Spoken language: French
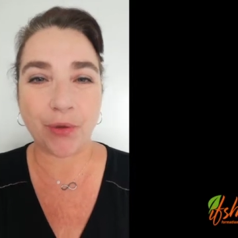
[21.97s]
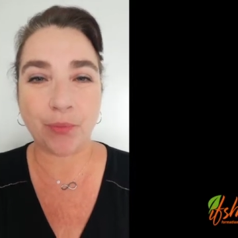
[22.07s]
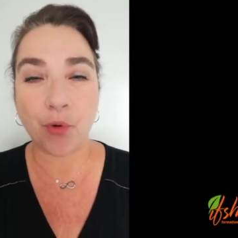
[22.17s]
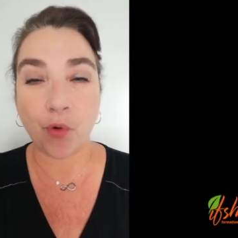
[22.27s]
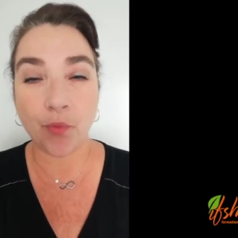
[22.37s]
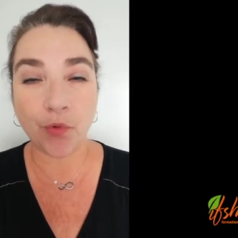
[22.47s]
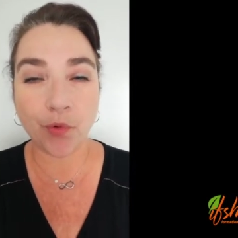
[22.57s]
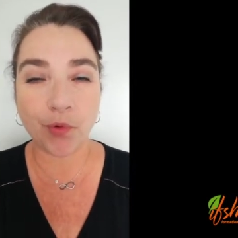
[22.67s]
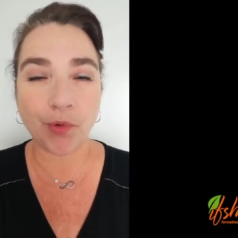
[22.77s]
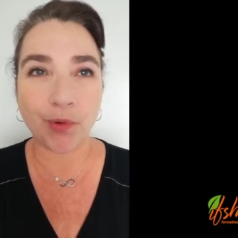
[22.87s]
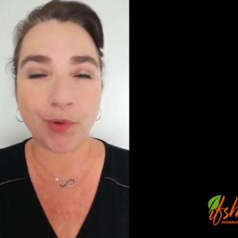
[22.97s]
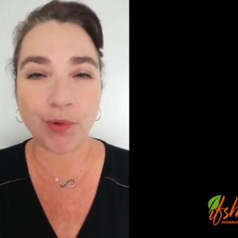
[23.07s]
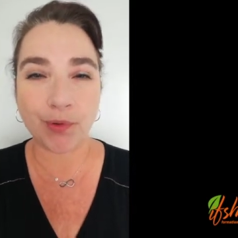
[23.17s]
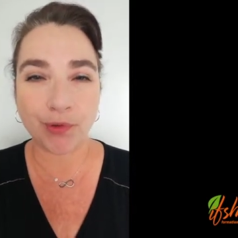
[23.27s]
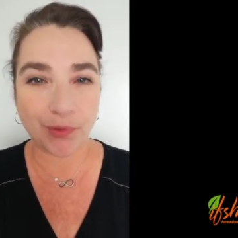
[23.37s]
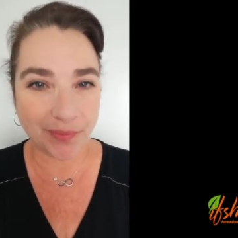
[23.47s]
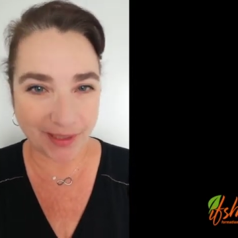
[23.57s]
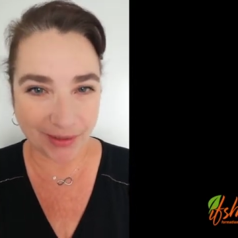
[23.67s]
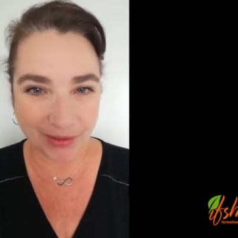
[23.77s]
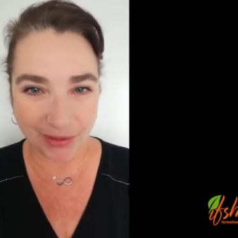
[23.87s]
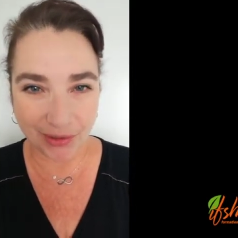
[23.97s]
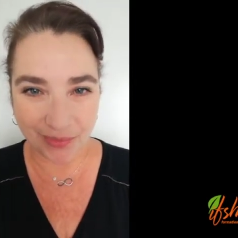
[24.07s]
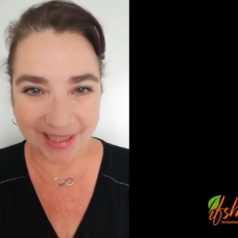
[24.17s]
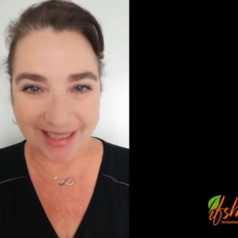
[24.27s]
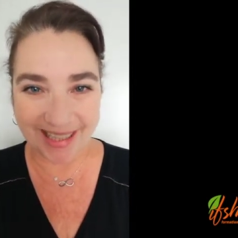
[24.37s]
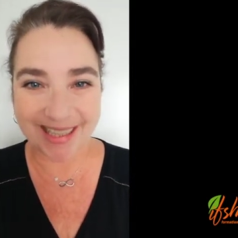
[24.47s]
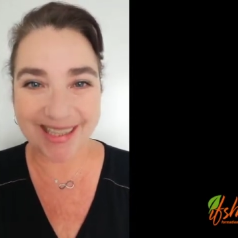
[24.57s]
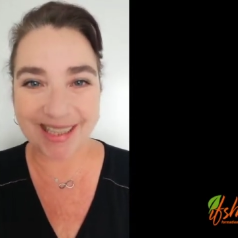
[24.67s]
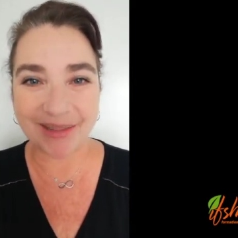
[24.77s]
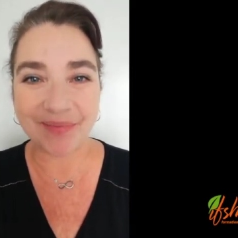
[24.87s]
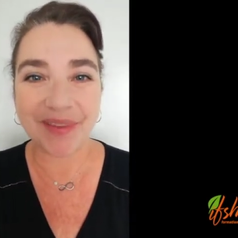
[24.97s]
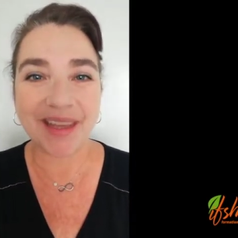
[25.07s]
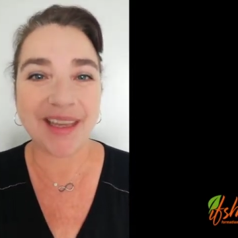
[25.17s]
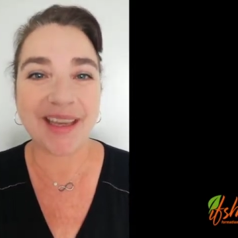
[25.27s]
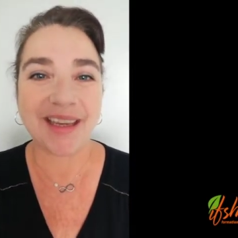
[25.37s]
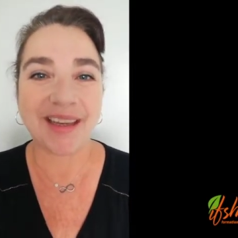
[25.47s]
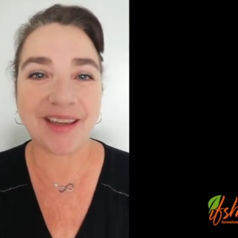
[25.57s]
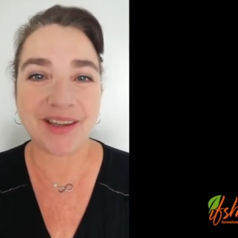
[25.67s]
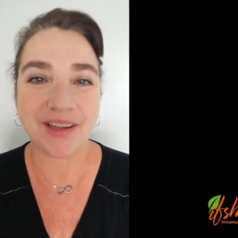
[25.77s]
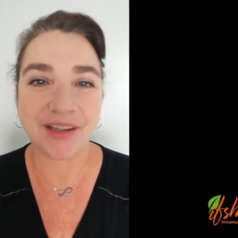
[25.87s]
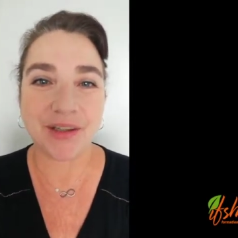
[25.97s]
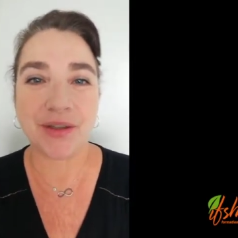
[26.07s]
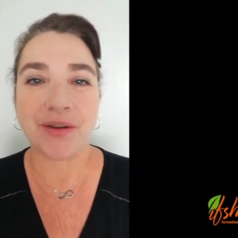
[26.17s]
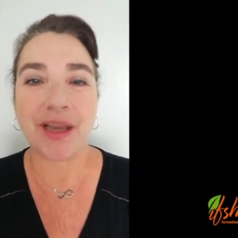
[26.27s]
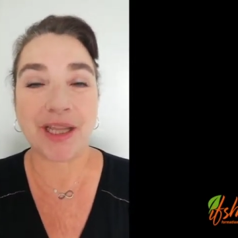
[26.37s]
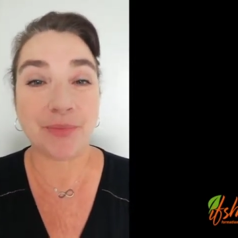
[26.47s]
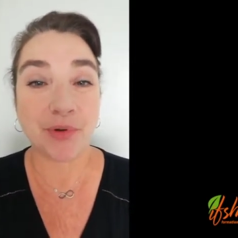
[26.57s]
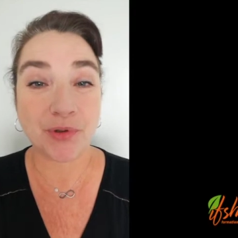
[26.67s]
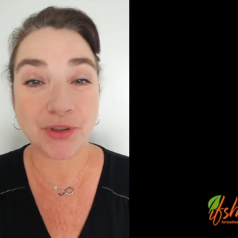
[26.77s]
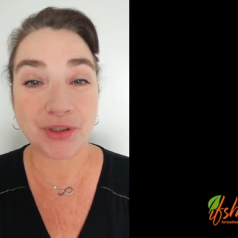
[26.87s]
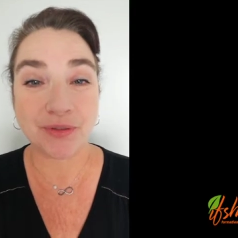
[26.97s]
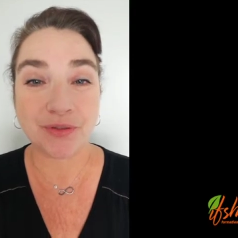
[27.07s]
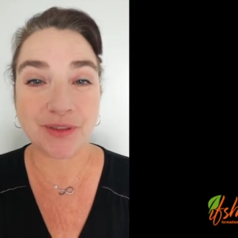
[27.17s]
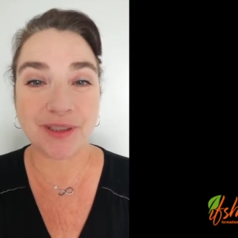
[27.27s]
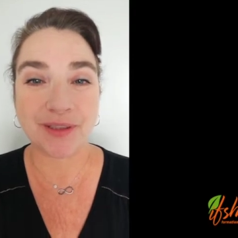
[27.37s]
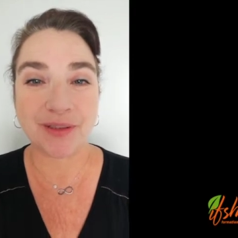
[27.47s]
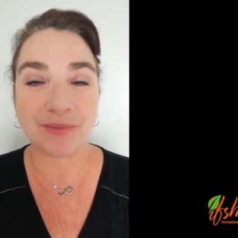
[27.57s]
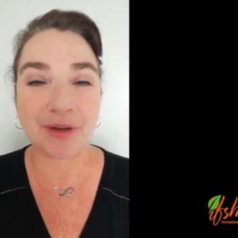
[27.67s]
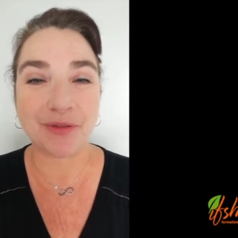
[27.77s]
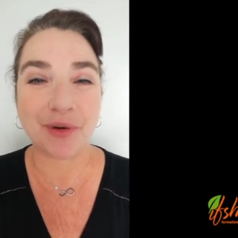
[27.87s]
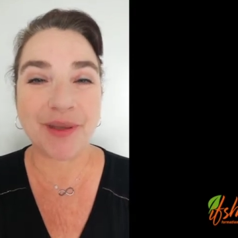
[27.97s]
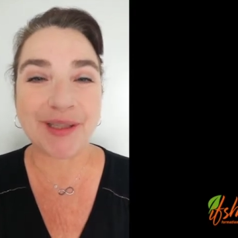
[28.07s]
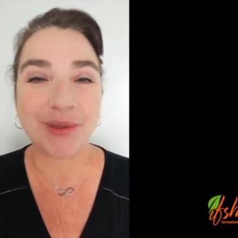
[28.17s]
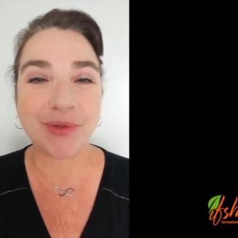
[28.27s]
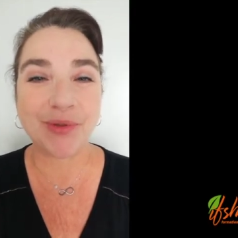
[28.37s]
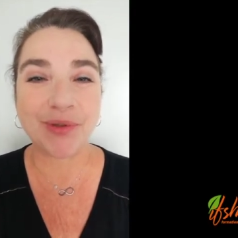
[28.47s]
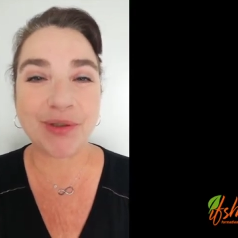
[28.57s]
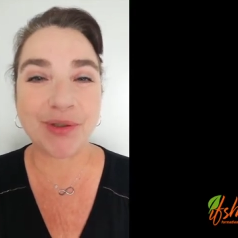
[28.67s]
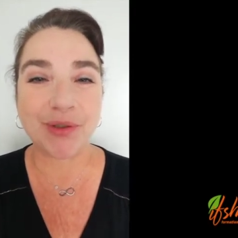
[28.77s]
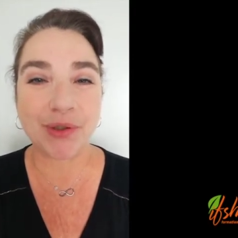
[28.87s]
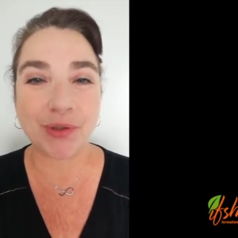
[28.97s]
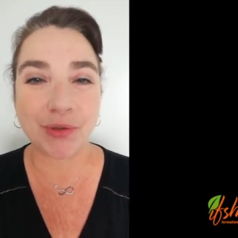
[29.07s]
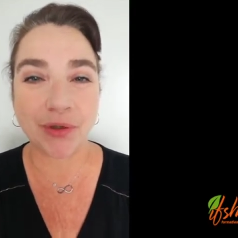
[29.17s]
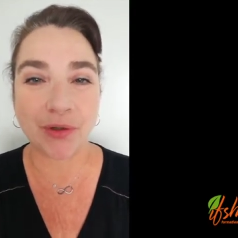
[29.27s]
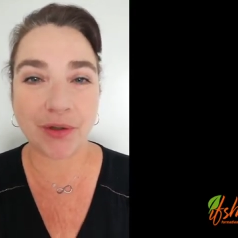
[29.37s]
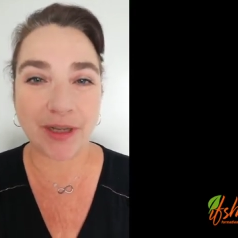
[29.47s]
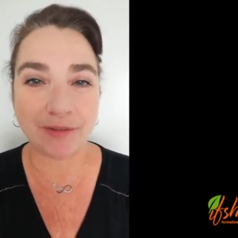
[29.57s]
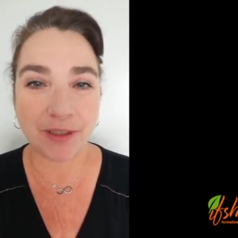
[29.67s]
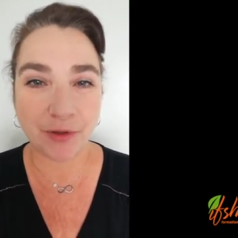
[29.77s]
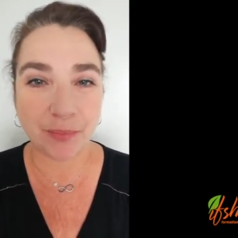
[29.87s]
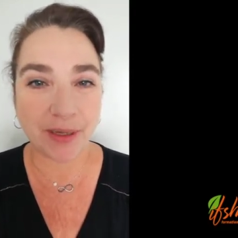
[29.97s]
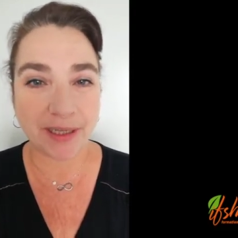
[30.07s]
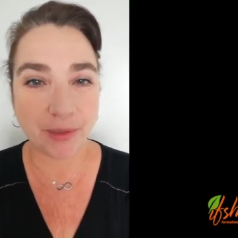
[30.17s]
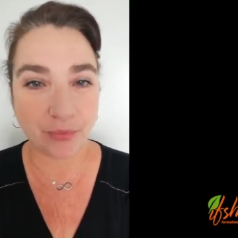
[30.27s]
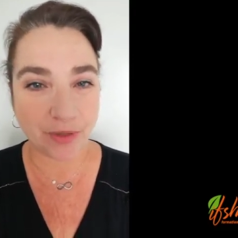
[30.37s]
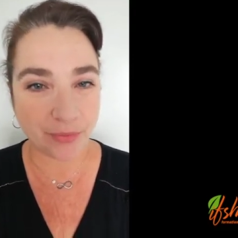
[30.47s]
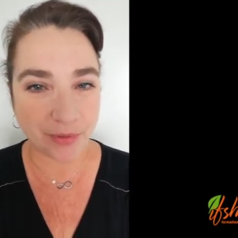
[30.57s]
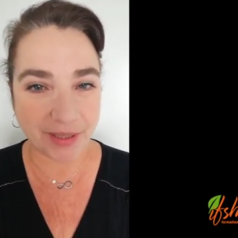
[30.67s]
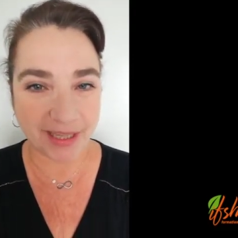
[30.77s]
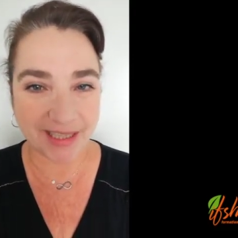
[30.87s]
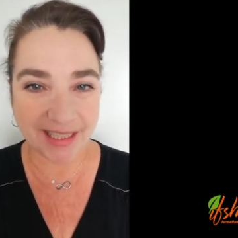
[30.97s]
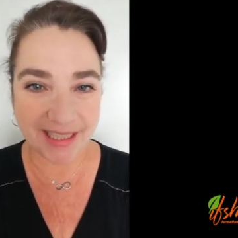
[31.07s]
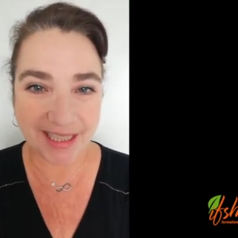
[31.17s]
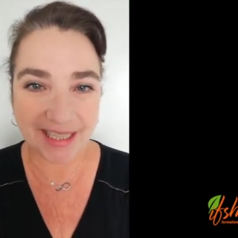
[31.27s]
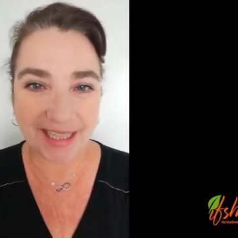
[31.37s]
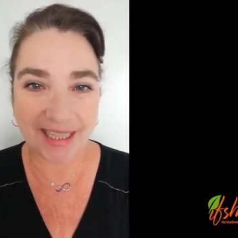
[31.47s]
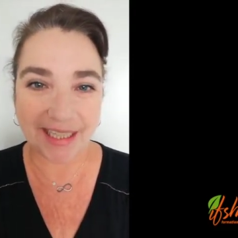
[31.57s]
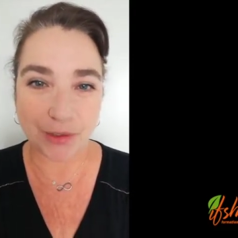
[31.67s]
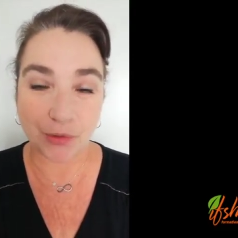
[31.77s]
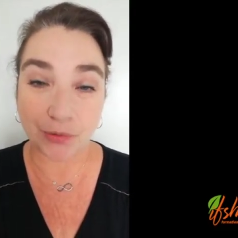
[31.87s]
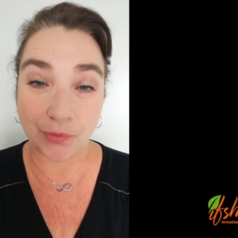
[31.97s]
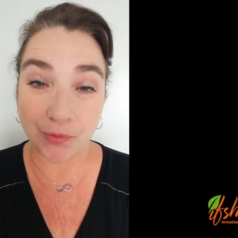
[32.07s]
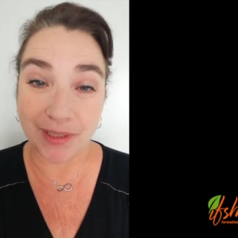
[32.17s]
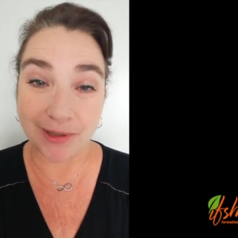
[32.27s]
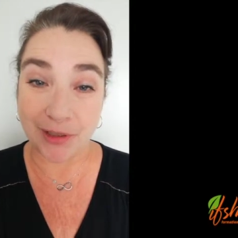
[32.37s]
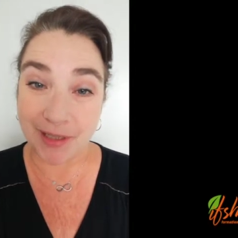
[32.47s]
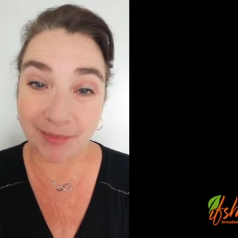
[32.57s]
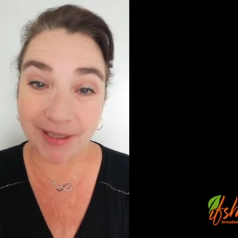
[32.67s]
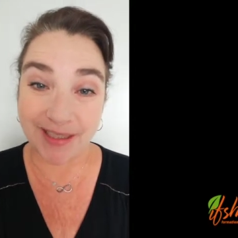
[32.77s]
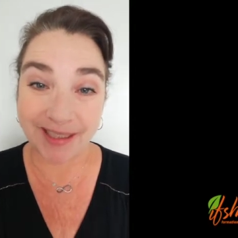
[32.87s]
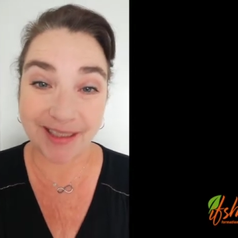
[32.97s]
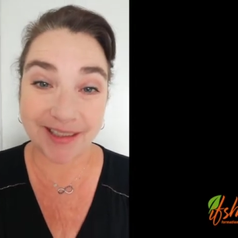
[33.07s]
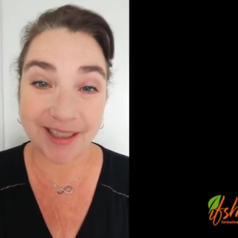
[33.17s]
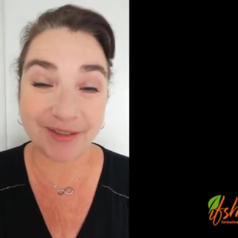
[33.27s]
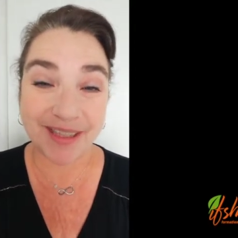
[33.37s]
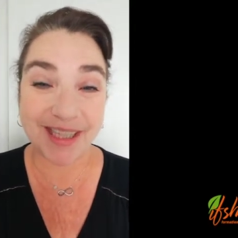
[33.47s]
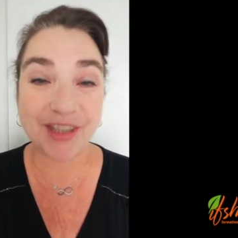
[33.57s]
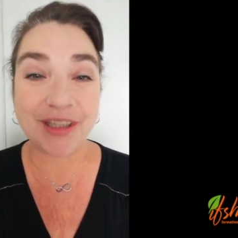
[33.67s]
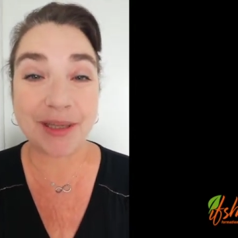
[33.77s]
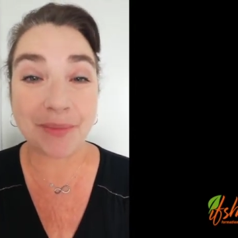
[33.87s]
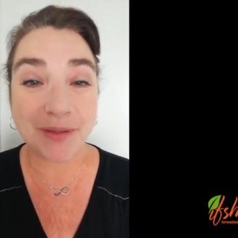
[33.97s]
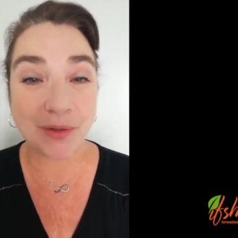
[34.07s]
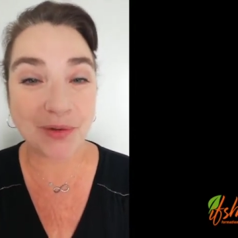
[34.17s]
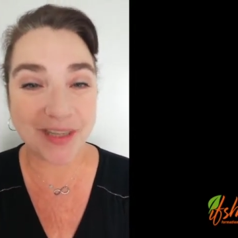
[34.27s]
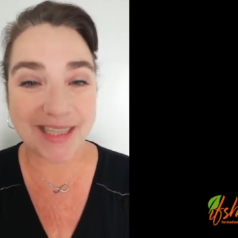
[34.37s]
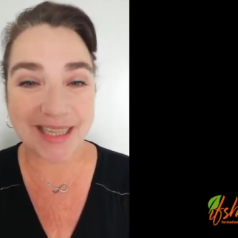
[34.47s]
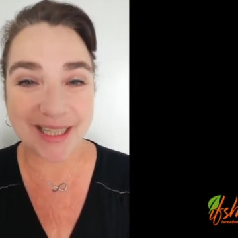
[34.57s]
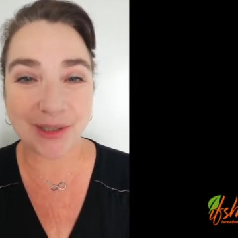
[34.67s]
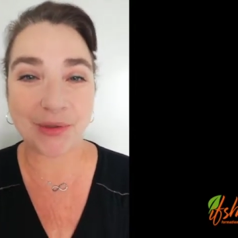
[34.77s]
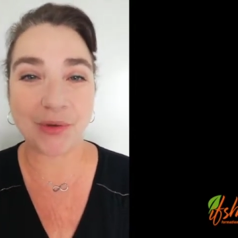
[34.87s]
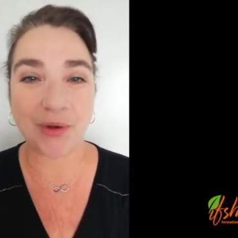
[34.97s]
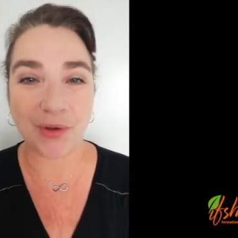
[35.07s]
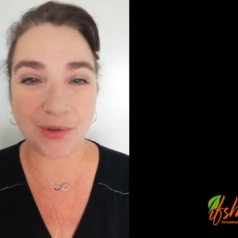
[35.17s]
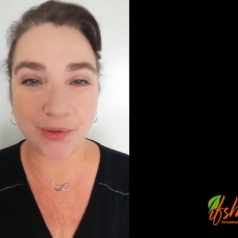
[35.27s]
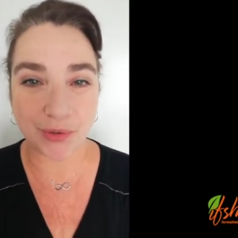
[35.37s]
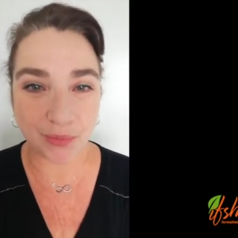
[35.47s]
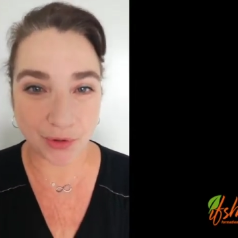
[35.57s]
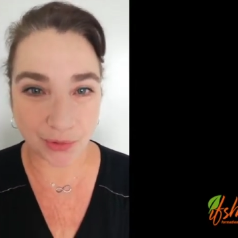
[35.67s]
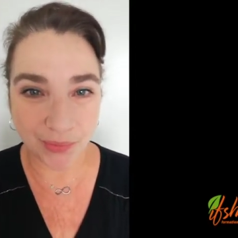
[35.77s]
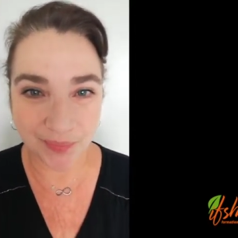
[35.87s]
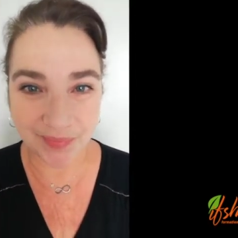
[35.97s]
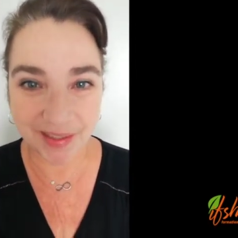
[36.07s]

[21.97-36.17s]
promo 2015. à l'époque, j'ai fait ma formation sur la ville de Paris pour la première année et sur Toulouse la deuxième année, car l'IFSH n'était pas encore installé sur sur Bordeaux.